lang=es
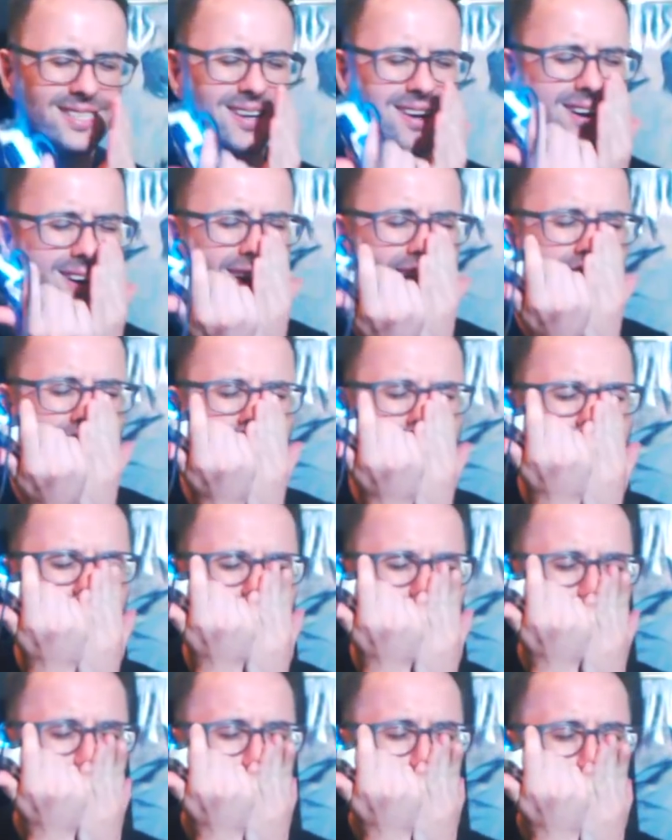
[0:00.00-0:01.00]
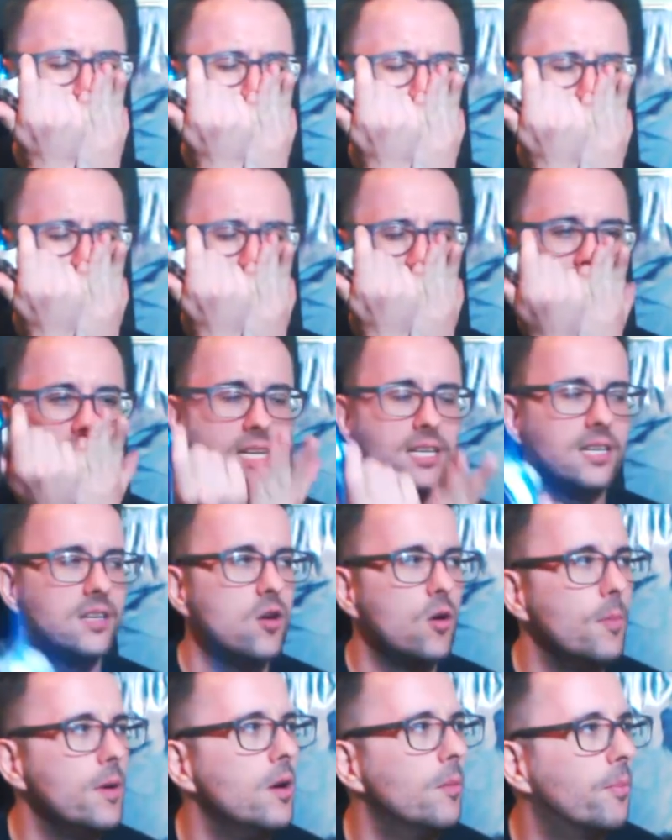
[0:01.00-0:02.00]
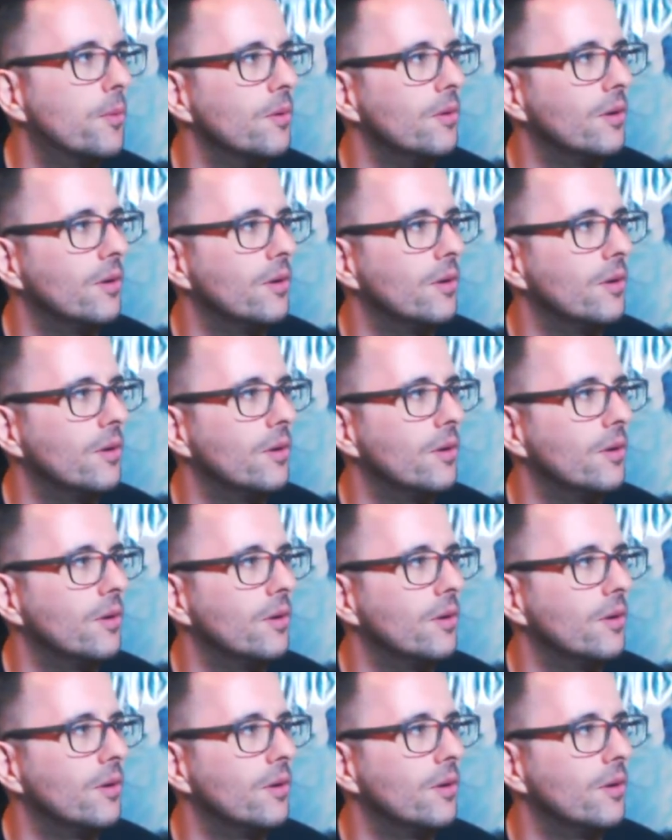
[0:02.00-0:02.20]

¡Ah, no, me lo